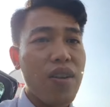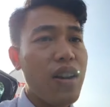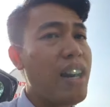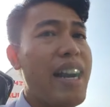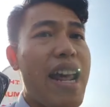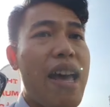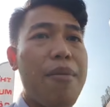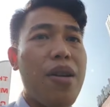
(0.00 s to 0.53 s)
rất là
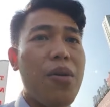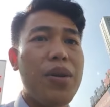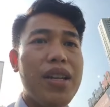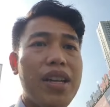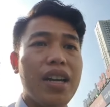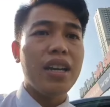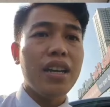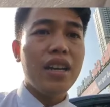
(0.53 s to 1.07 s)
đẹp nha anh
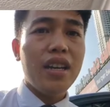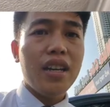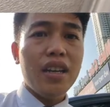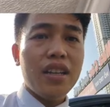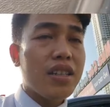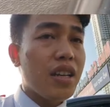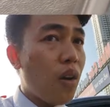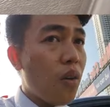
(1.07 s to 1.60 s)
chị.
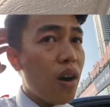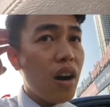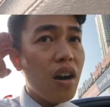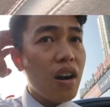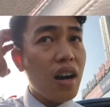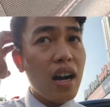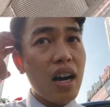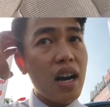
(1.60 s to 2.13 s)
Sau hơn